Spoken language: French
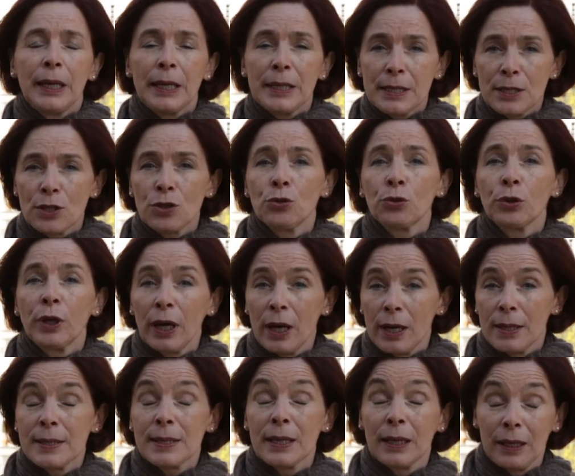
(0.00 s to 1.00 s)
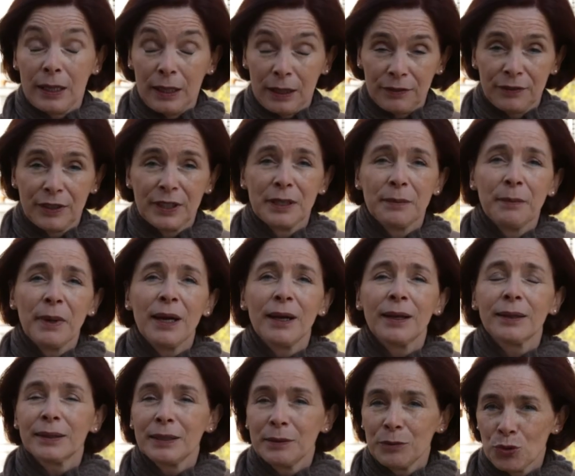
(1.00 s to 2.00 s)
et ce grâce à Hervé
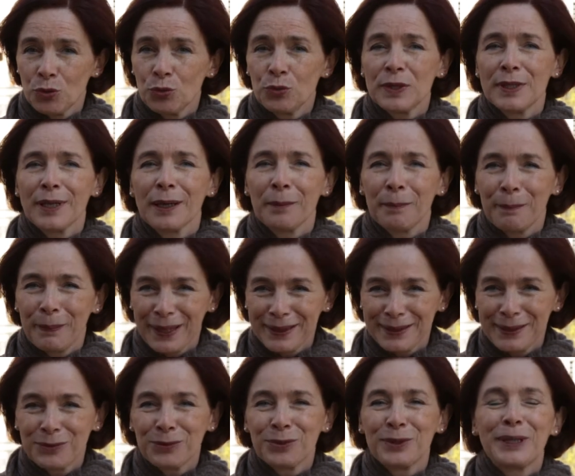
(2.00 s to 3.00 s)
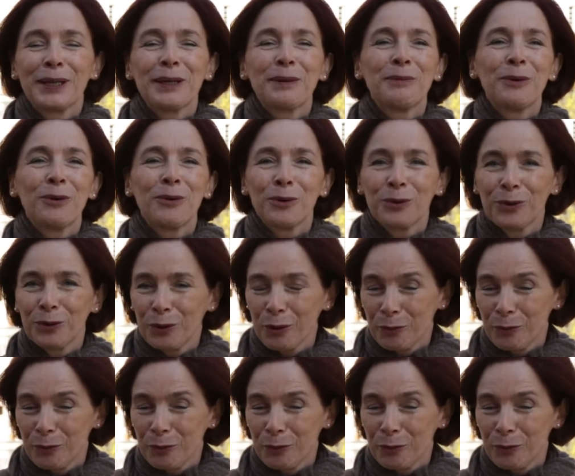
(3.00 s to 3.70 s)
Guémard qui me soutient particulièrement,